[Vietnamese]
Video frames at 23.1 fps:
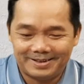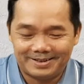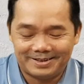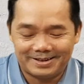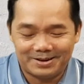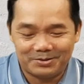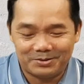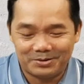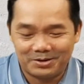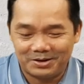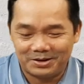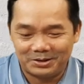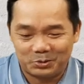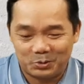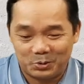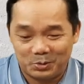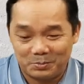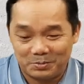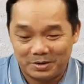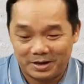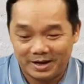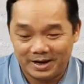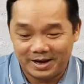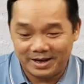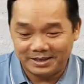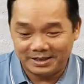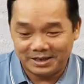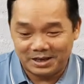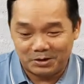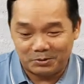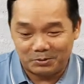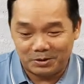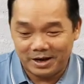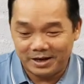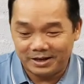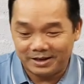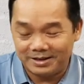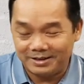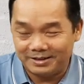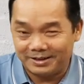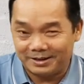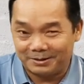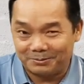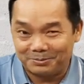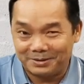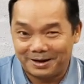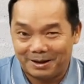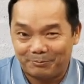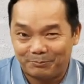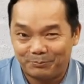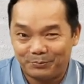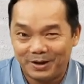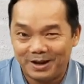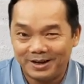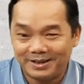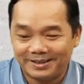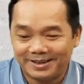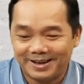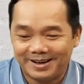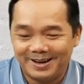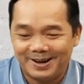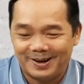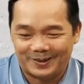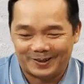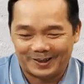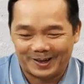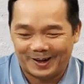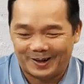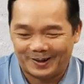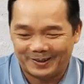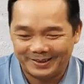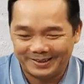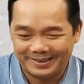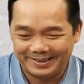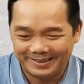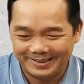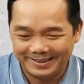Đâu có cái chuyện mà ác nhiều ác ít gì cũng đập phát chết rồi thôi.